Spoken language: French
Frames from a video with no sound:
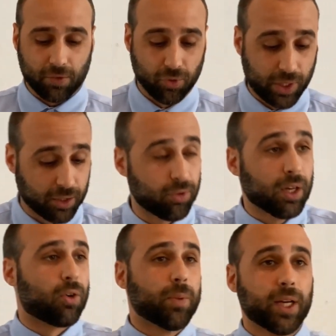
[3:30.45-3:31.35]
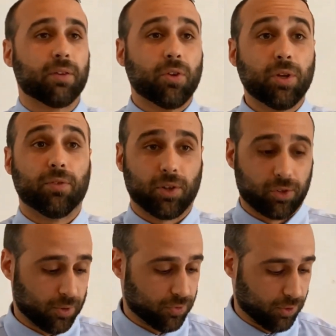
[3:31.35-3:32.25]
J'ai voulu calculer combien il y avait eu
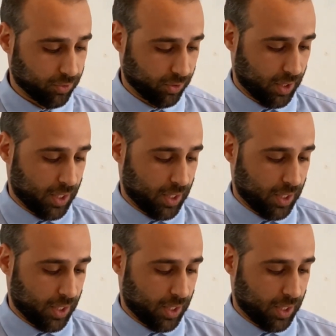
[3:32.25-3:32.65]
d'avortements en France.